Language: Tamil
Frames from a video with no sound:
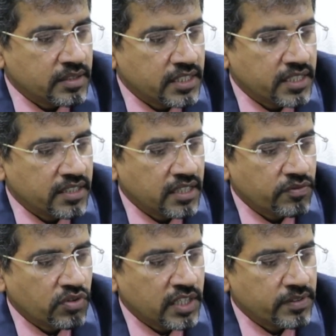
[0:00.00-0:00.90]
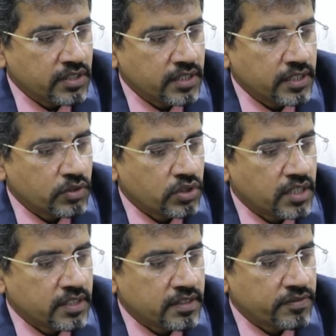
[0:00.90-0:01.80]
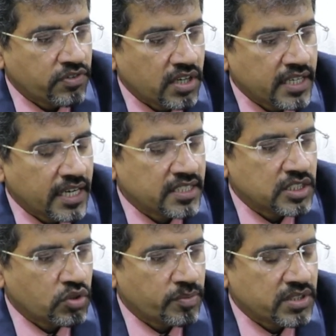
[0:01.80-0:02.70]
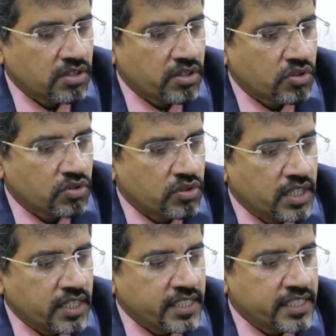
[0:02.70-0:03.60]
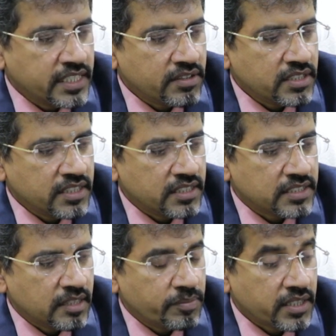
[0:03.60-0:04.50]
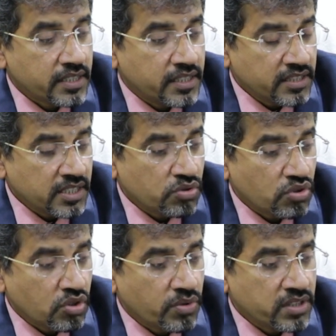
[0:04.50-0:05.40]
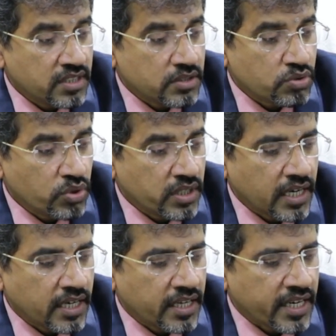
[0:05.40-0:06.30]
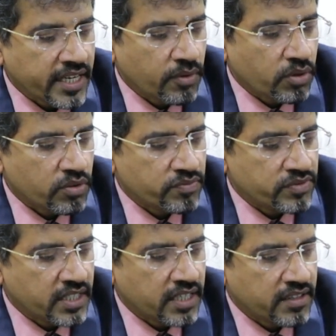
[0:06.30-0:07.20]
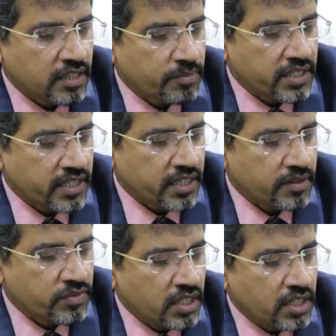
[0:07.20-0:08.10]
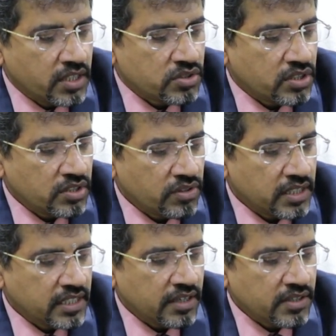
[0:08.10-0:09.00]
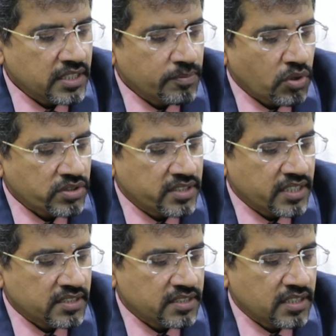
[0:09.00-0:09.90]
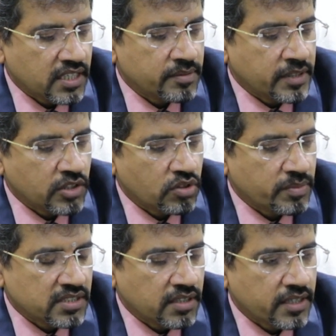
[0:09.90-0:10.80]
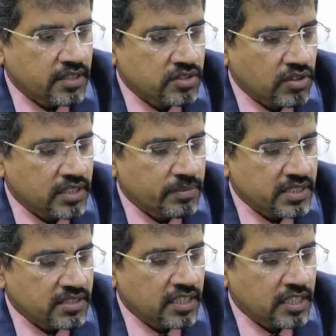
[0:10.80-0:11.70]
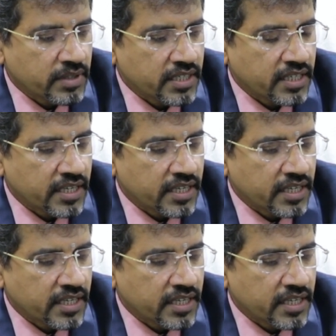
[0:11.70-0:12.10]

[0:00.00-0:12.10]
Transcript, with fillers: இந்த நெத்தியில் ஃபுல்லாகவே ஒரு ஃப்ராண்டாலிஸ்னு ஒரு மசில் இருக்கும் இதே வந்து இது சில பேருக்கு நெத்தி சுருக்கும் போது இந்த சுருக்கங்கள் நிறைய வரும் இந்த இடத்துல பார்த்தீங்கன்னா ஸோ இவ இதில் வந்து ப்ரோசீரஸ் அப்படின்ற ஒரு மசில் இருக்குது ஸோ அந்த மசிலை நம்ம